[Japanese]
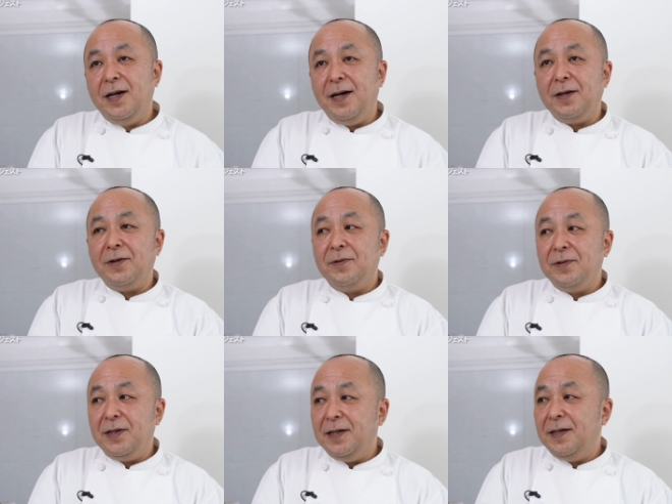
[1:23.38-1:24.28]
あるよう
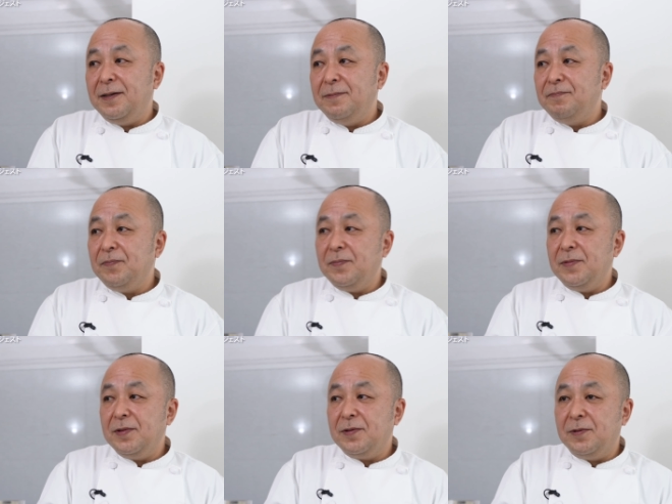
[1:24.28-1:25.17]
で、
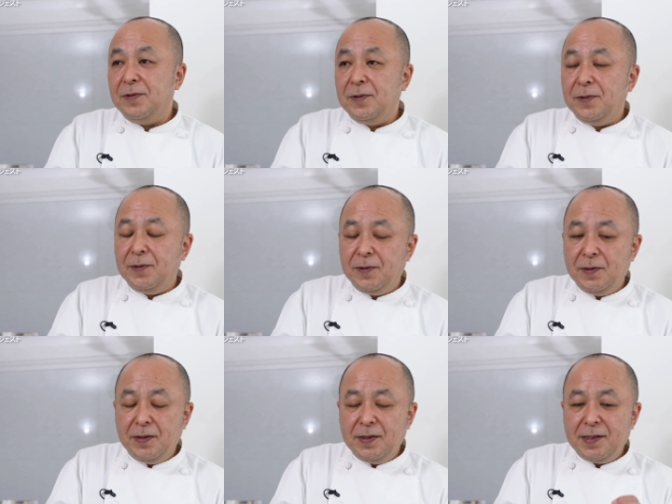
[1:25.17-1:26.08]
こ
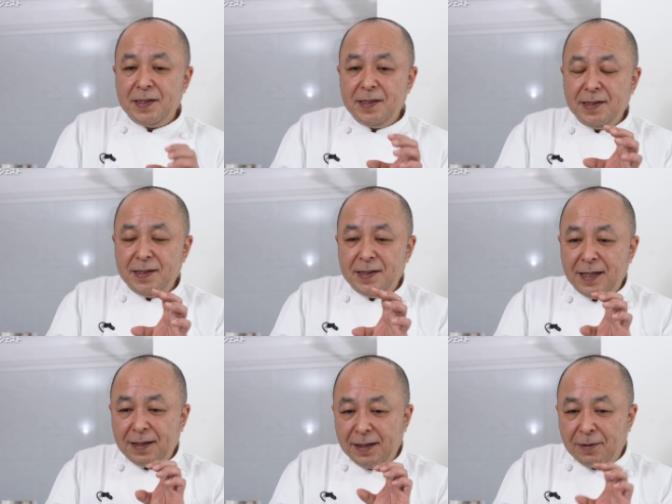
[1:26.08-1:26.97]
う
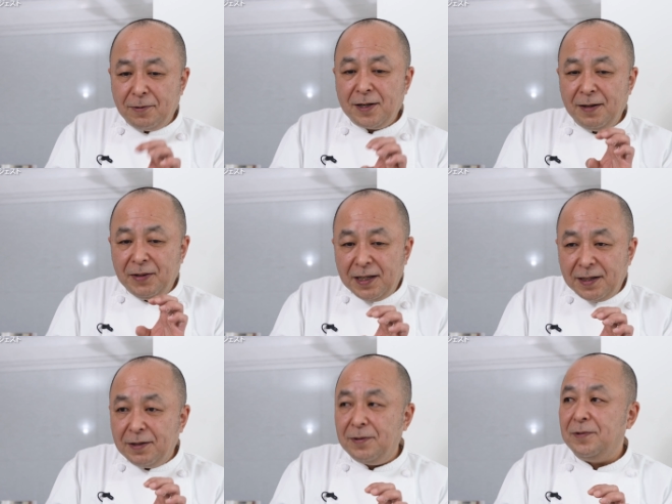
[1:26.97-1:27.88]
さっくりこう噛み切
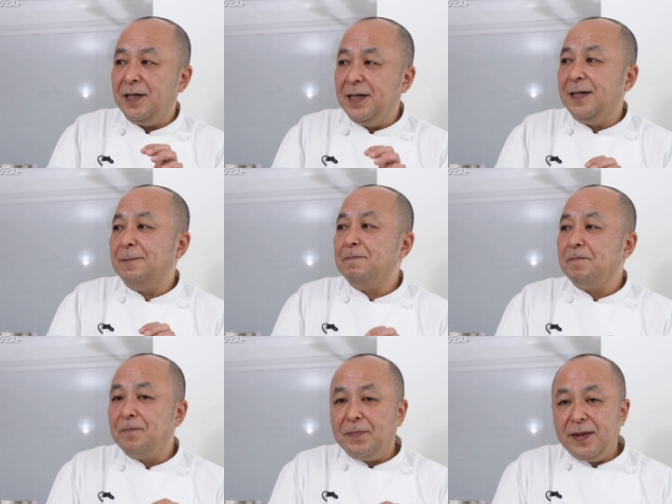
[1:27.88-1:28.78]
れるような
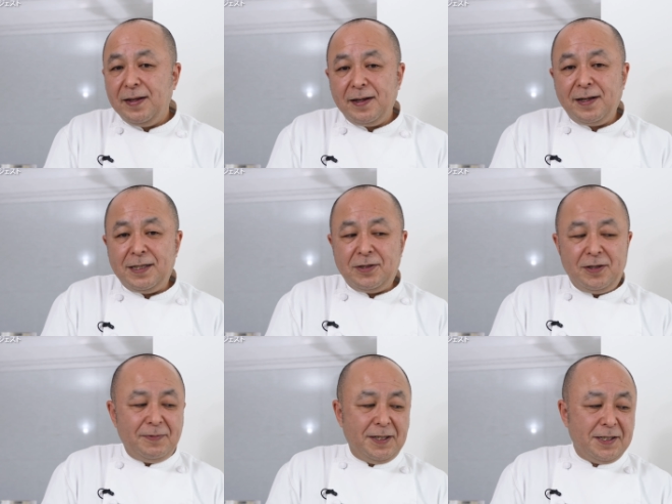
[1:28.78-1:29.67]
感じを
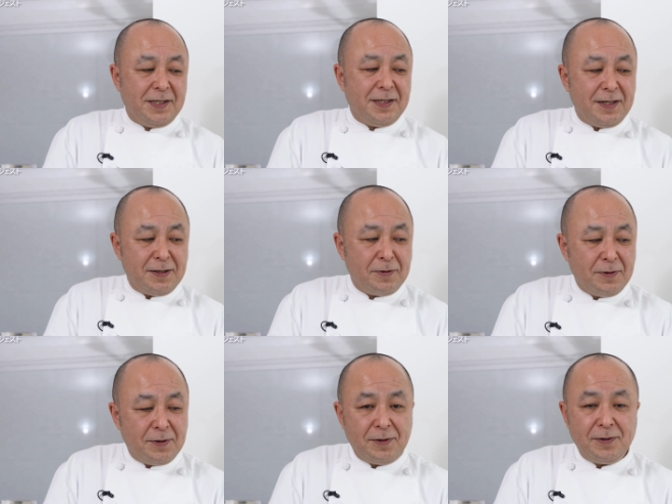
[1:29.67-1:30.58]
イメージして
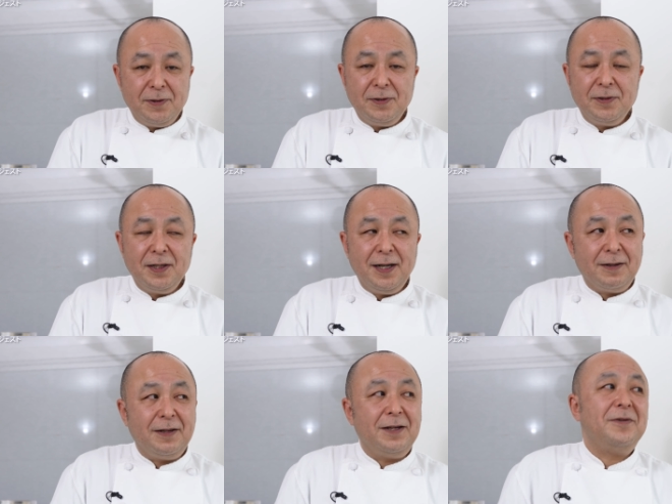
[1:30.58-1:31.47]
こう
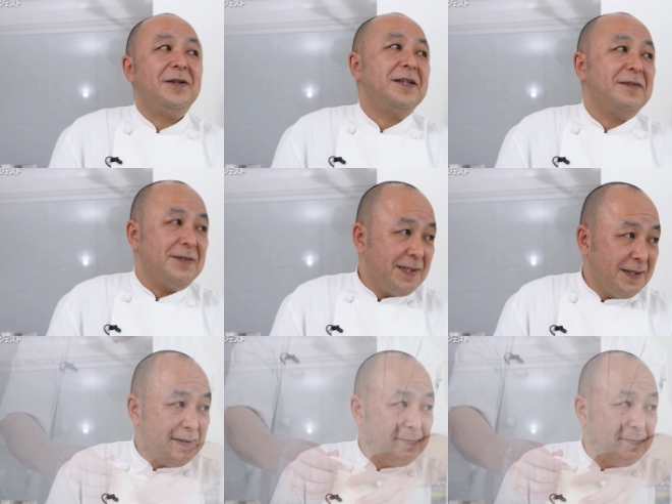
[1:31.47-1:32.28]
薄力を入れてます。